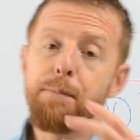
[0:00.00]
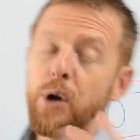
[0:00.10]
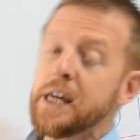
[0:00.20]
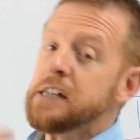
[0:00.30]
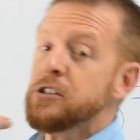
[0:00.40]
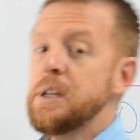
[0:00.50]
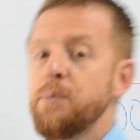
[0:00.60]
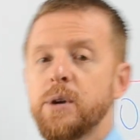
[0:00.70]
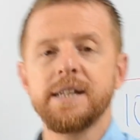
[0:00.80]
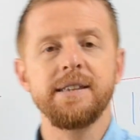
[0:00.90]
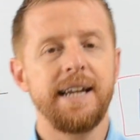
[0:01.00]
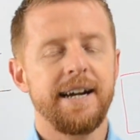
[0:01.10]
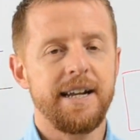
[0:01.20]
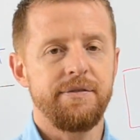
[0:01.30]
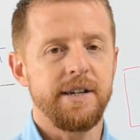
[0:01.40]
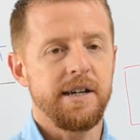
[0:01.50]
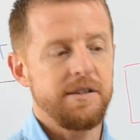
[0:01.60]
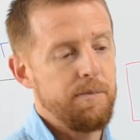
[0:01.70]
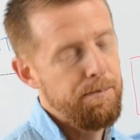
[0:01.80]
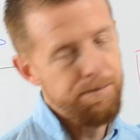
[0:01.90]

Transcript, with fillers: ¿Por qué son importantes las gráficas?